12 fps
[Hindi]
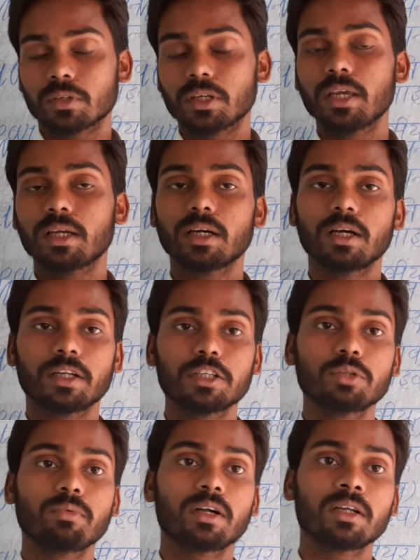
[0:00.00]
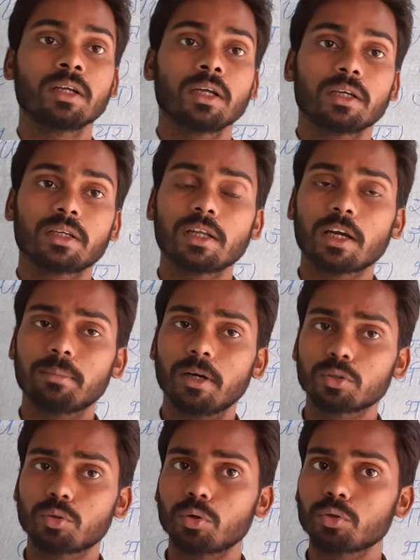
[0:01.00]
एक अंग्रेजी वर्ड की लगभग
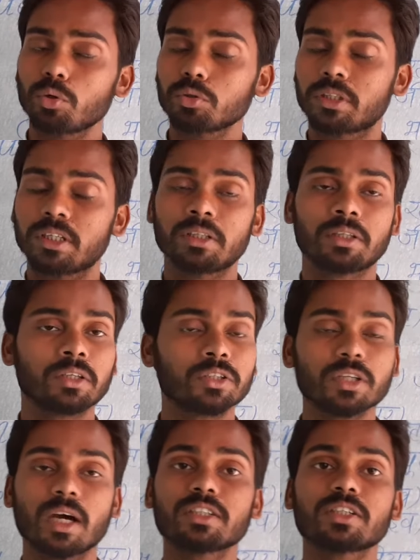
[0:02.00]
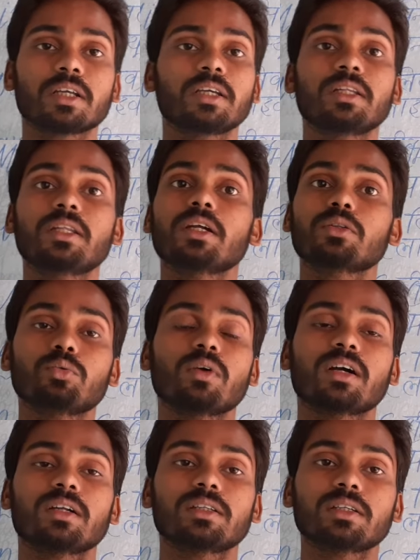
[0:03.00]
दो दो तीन तीन चार चार हिंदी अर्थ
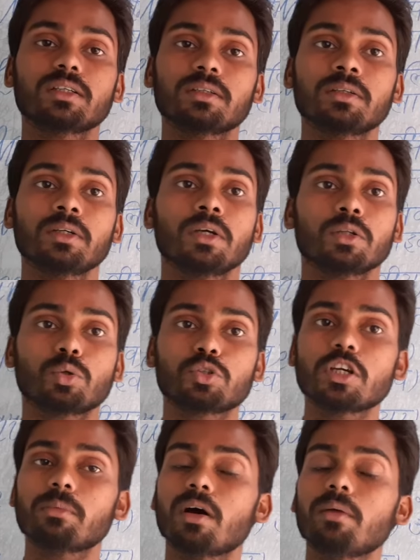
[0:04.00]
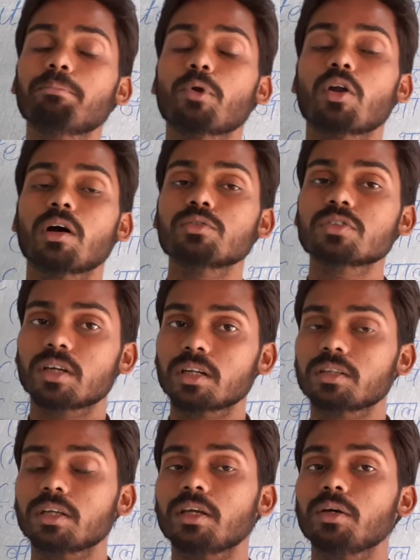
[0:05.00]
हुआ करते हैं तो जब हम प्रोनाउंस
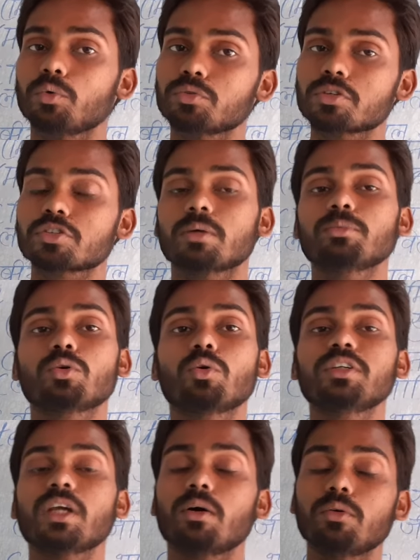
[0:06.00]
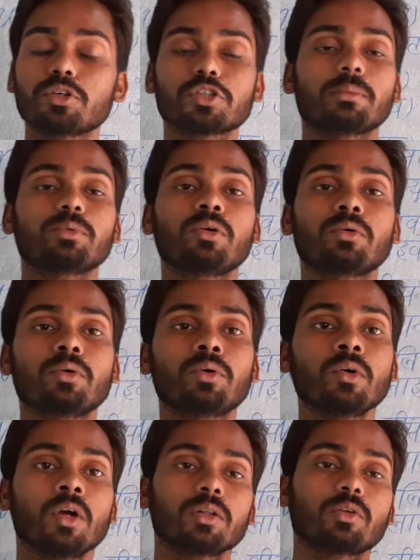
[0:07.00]
करते हैं उस शब्द को या उन शब्दों
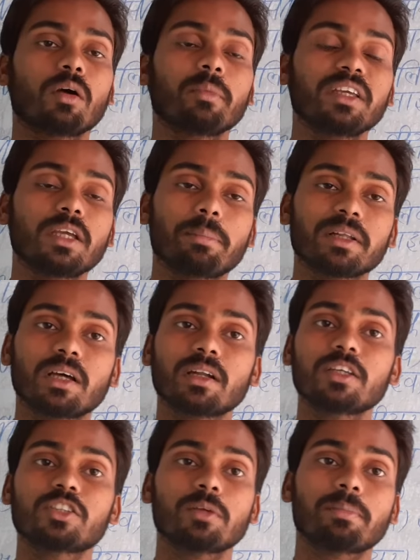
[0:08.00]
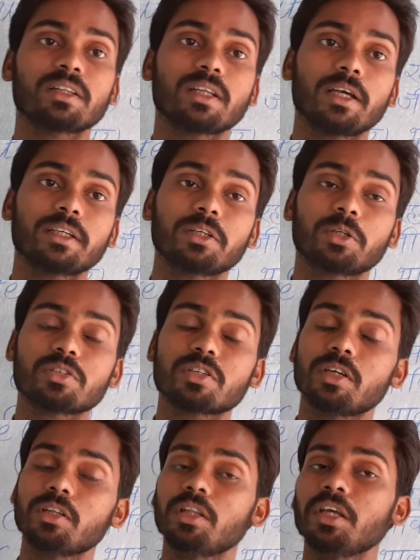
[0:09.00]
को तो हमें ये पता नहीं चल पाता है कि किस
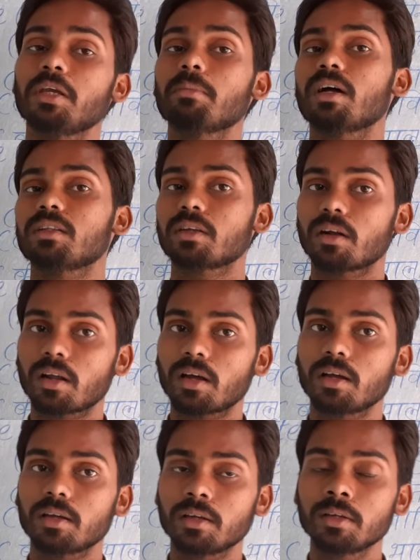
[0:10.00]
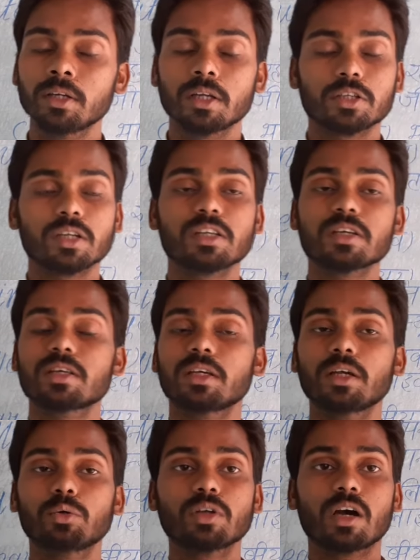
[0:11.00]
हिंदी की बात कर रहा है चलिए जैसे
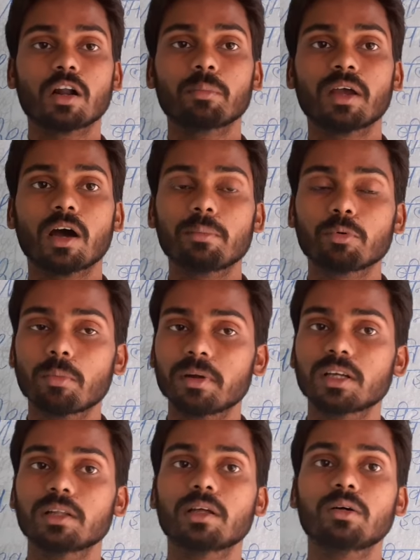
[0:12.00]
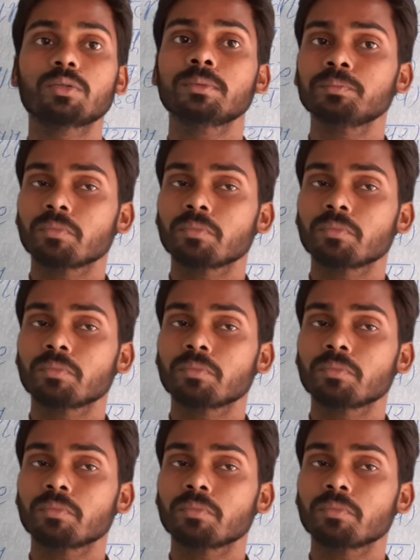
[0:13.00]
कि एक उदाहरण मैं आपको बताता हूँ